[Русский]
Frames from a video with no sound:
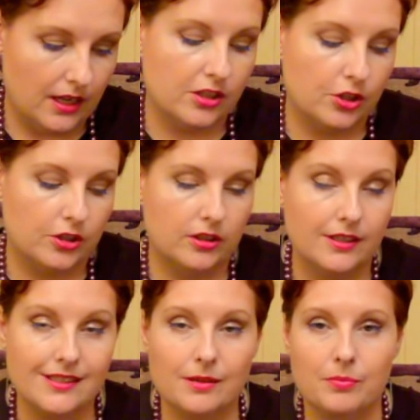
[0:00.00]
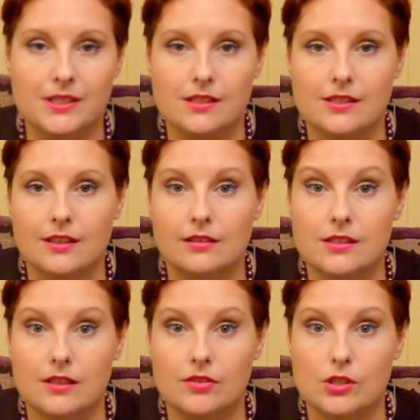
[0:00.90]

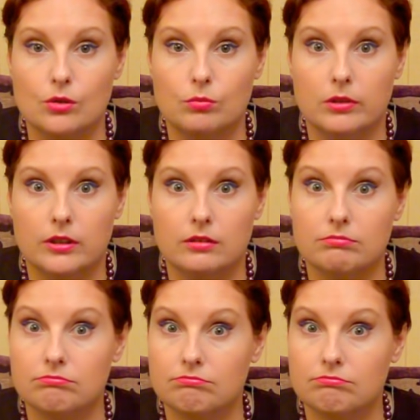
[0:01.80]
1359 рублей